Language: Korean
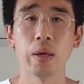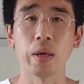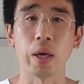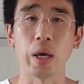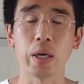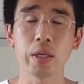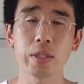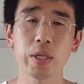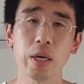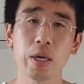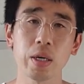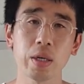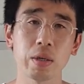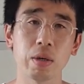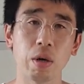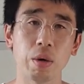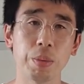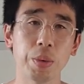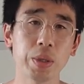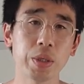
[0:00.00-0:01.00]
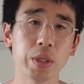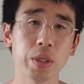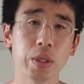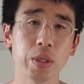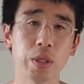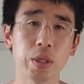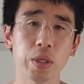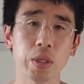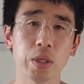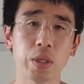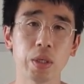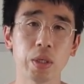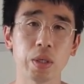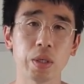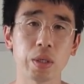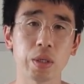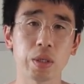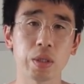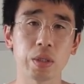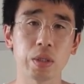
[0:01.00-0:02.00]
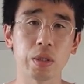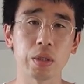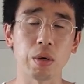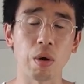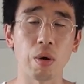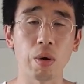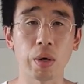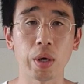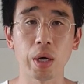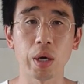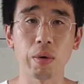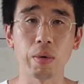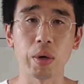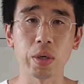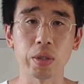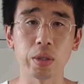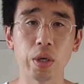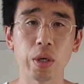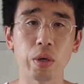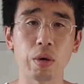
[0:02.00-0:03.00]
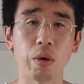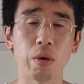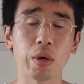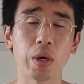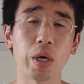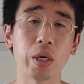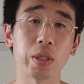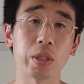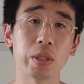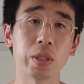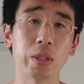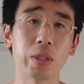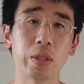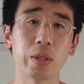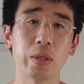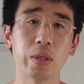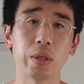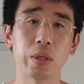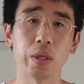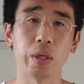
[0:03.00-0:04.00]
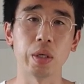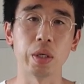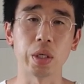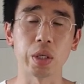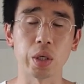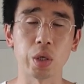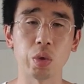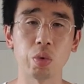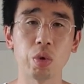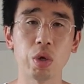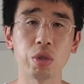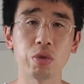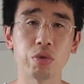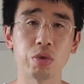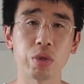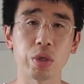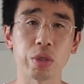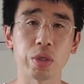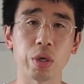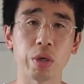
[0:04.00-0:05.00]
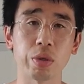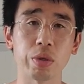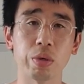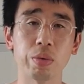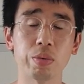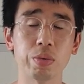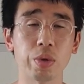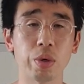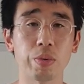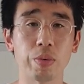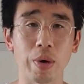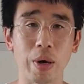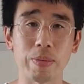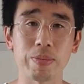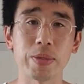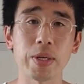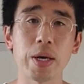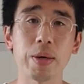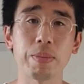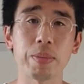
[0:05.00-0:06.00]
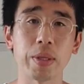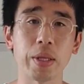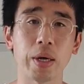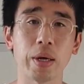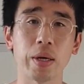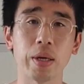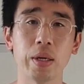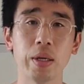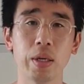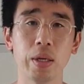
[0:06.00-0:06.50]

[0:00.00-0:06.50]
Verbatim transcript: 항상 어머니 그 건강과 저의 건강을 예, 기도해 주셔서 너무너무 감사합니다.